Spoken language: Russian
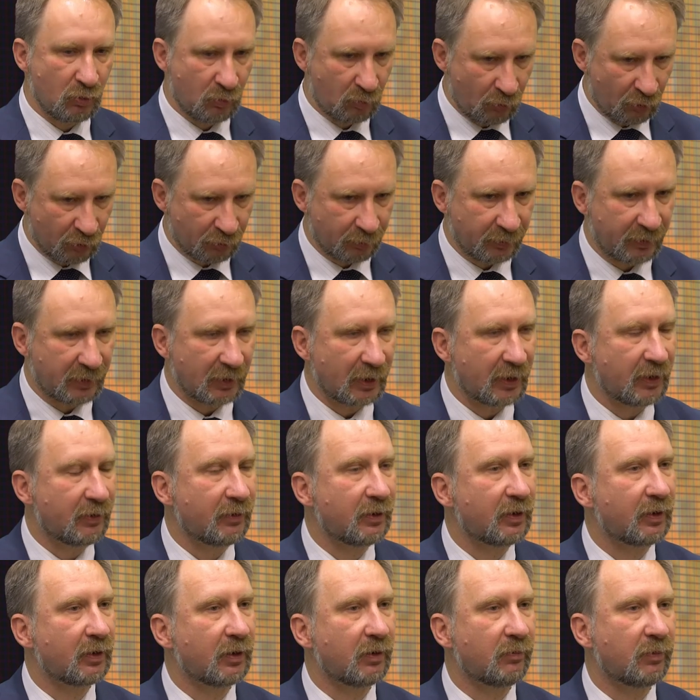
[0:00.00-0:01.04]
может быть,
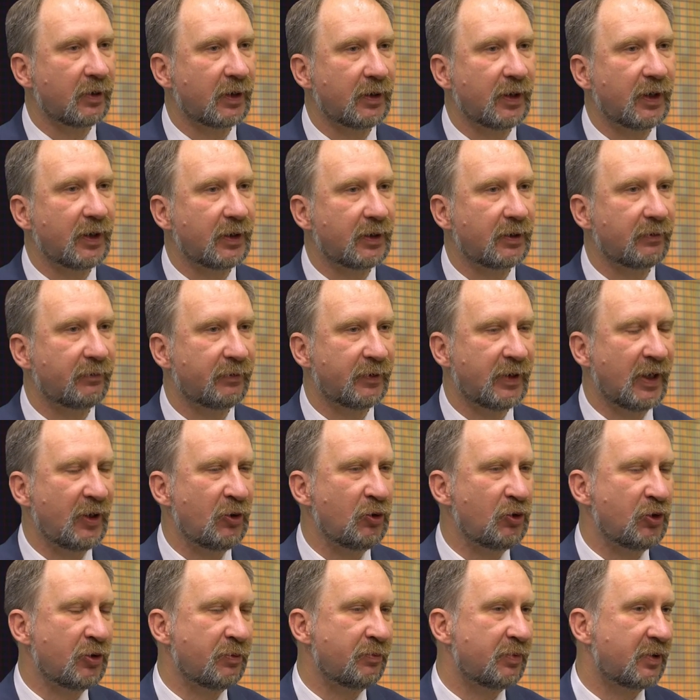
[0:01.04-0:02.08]
она обладает
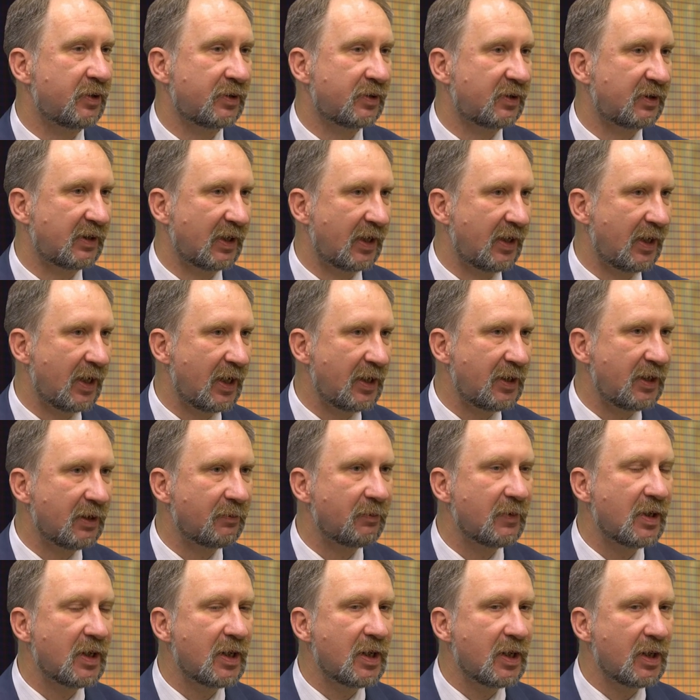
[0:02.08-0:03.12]
выдающимся
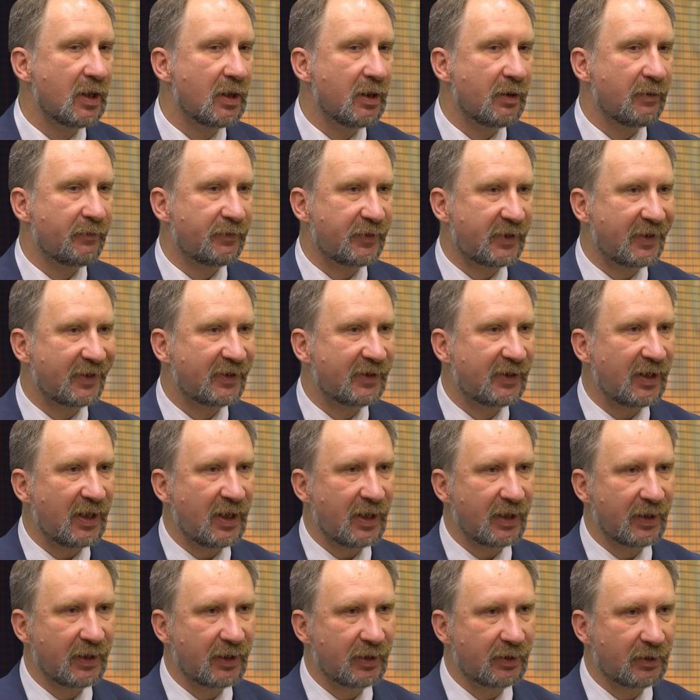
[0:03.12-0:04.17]
состоянием. Всегда
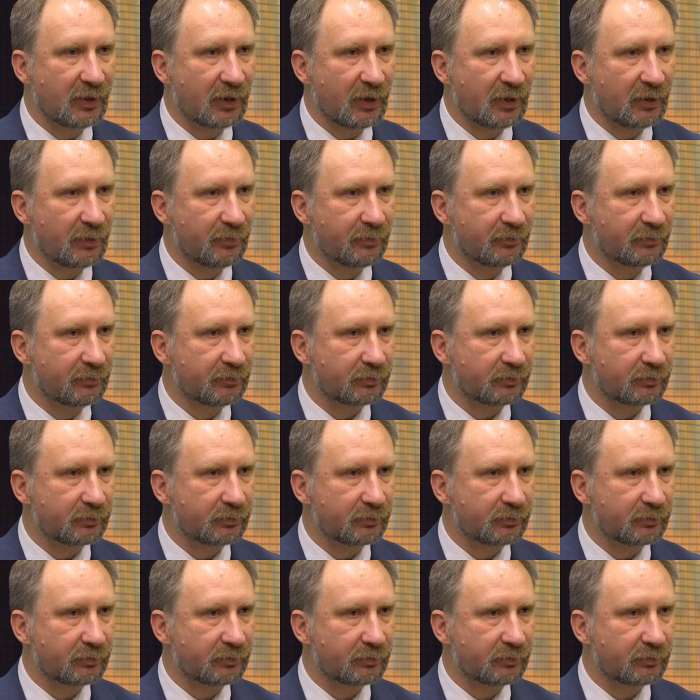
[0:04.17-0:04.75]
это